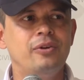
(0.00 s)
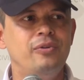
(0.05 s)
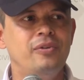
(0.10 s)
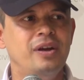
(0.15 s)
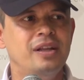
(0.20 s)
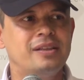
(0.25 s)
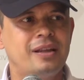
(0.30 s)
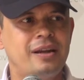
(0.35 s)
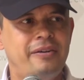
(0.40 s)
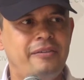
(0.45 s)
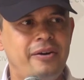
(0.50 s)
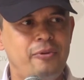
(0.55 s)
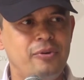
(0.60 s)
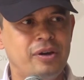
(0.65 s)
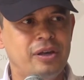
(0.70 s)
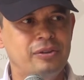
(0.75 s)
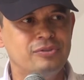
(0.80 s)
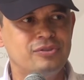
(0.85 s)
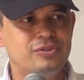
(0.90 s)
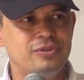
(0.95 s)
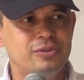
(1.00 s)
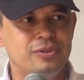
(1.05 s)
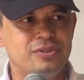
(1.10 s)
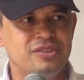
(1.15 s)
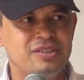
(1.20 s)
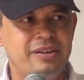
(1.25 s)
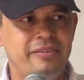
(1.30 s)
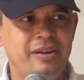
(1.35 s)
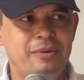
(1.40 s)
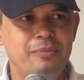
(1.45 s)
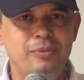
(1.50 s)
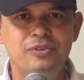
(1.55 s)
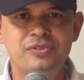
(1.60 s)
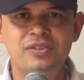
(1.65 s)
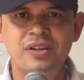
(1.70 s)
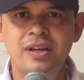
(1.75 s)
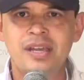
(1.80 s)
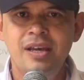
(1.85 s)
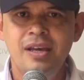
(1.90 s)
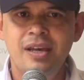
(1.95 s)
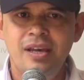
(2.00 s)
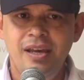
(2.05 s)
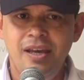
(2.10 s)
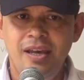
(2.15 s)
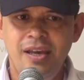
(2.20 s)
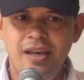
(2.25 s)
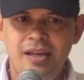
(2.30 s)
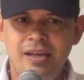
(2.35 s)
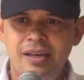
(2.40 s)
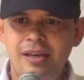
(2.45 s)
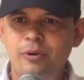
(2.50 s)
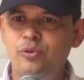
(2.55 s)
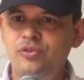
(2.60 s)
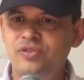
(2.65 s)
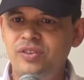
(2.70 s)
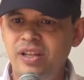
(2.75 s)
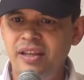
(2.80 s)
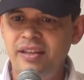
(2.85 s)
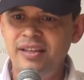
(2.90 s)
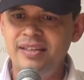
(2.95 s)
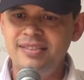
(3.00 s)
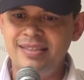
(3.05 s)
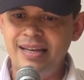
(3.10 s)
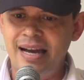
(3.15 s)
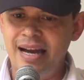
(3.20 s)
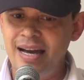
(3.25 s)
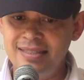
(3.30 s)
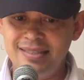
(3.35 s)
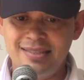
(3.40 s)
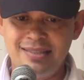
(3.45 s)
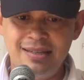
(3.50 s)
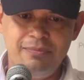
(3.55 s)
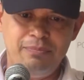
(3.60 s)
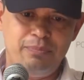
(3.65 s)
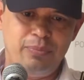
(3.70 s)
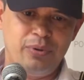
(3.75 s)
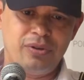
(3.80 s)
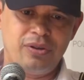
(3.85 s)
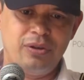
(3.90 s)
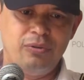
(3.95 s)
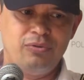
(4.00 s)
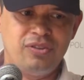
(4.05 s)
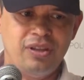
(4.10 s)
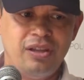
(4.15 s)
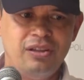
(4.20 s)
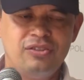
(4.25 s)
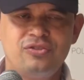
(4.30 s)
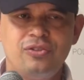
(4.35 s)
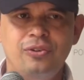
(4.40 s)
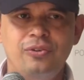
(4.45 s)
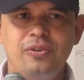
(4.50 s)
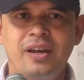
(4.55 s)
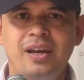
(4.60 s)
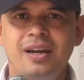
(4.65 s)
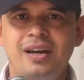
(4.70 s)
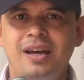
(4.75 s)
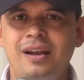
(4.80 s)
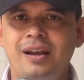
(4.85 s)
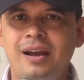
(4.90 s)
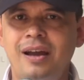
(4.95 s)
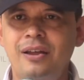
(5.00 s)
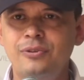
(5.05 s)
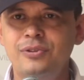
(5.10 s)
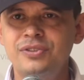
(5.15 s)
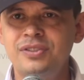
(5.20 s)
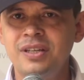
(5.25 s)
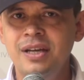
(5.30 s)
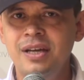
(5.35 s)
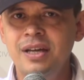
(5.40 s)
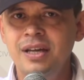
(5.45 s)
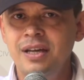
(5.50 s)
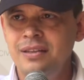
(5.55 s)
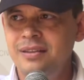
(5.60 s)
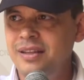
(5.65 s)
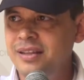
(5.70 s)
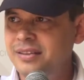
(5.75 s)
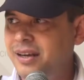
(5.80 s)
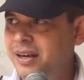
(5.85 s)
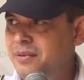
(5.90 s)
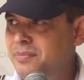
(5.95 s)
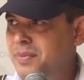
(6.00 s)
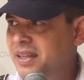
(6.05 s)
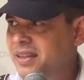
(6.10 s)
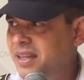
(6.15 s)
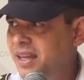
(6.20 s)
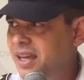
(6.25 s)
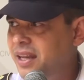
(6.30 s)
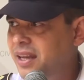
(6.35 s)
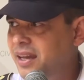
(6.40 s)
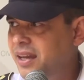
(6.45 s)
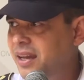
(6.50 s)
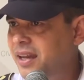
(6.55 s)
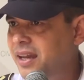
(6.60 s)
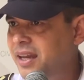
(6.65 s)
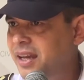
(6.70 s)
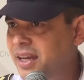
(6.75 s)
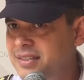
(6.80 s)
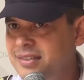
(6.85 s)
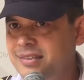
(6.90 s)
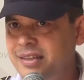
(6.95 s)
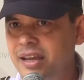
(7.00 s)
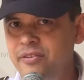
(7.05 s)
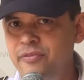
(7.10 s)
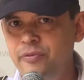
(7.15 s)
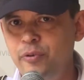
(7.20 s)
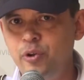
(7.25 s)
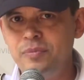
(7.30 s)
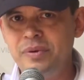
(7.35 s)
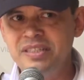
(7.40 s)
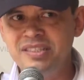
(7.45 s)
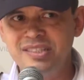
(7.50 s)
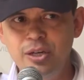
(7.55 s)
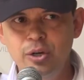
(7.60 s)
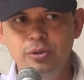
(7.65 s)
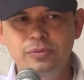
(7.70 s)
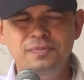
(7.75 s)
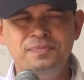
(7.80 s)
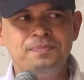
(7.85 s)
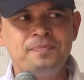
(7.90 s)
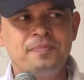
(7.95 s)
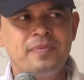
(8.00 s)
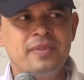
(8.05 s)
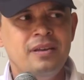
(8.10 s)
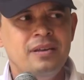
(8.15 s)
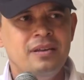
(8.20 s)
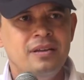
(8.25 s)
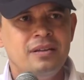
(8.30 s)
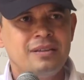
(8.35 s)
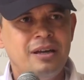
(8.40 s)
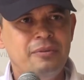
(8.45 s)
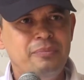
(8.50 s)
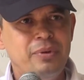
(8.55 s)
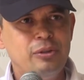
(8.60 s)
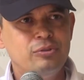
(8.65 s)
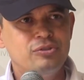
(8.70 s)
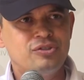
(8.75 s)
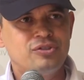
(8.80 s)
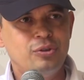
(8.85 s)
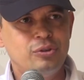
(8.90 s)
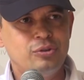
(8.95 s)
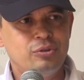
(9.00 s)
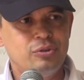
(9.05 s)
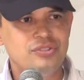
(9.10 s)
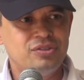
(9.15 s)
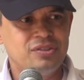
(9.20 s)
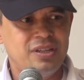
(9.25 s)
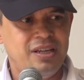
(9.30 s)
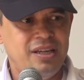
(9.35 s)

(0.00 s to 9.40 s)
con el trabajo que nosotros sabemos que ustedes hacen, porque ustedes son los encargados de transmitir eh, esta información. También nosotros,